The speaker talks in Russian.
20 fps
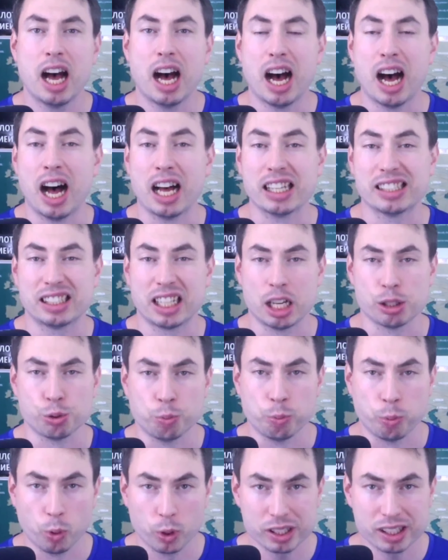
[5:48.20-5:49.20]
А сразу
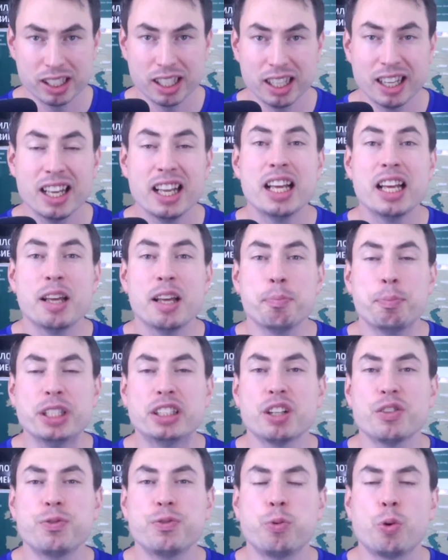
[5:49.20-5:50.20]
после
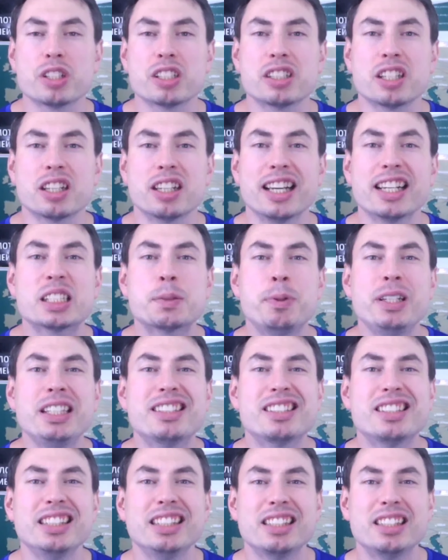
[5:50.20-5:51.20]
Питер Фостер
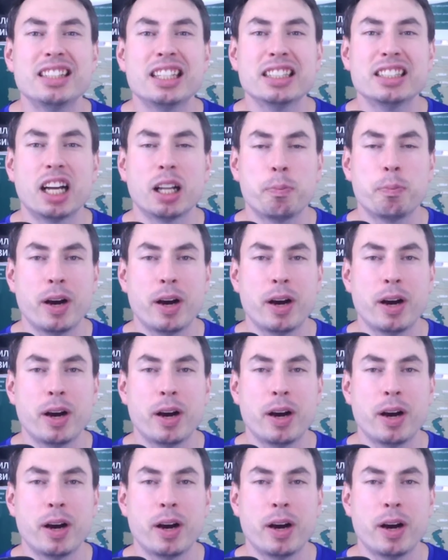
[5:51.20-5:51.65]
эксплицитно дал